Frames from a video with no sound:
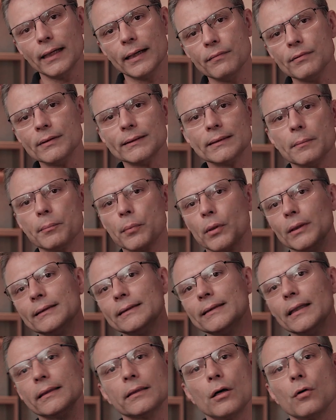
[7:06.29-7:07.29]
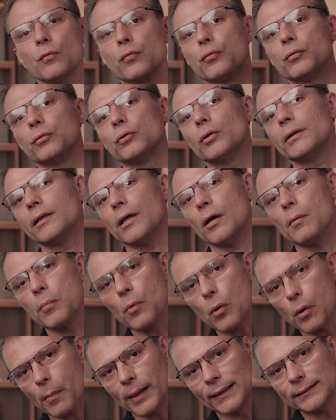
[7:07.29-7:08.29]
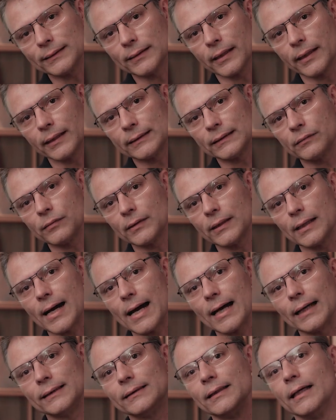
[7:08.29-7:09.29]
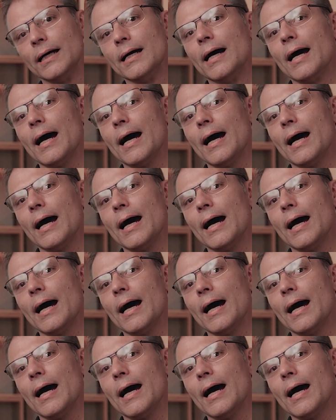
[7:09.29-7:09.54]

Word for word: Aí você pode aceitar um fundo que tenha um pouco mais de agressividade.